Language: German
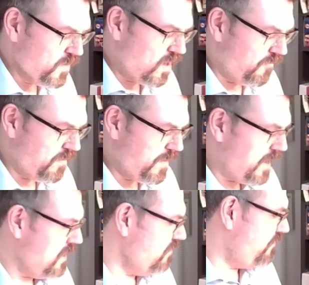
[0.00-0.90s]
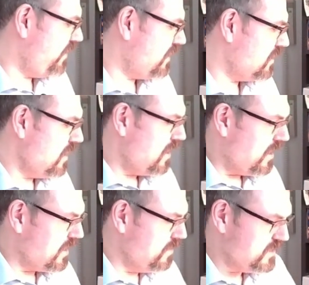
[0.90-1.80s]
Aber im Endeffekt
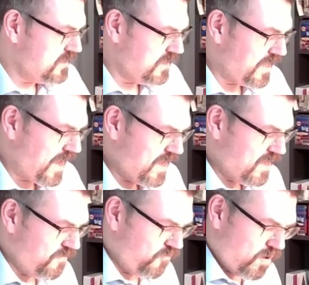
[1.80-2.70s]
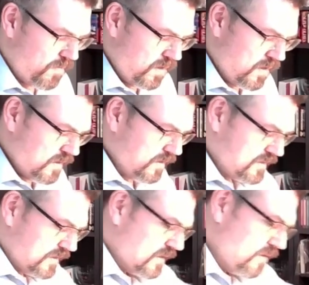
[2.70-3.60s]
ergibt sich die gleiche Formel. Das
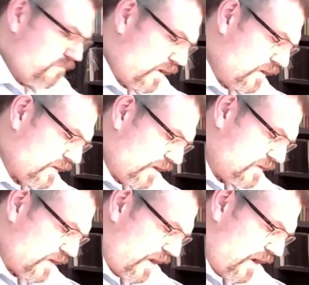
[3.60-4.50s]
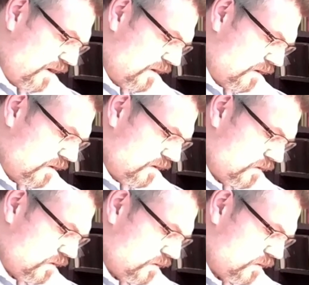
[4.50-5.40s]
heißt, meine Drehzahl N
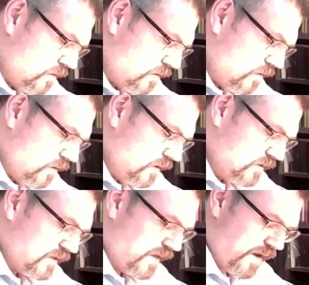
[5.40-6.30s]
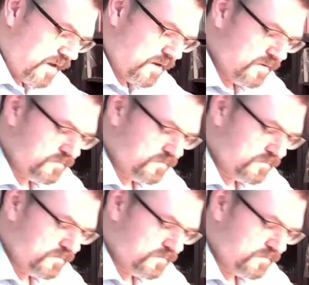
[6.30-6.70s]
ist gleich.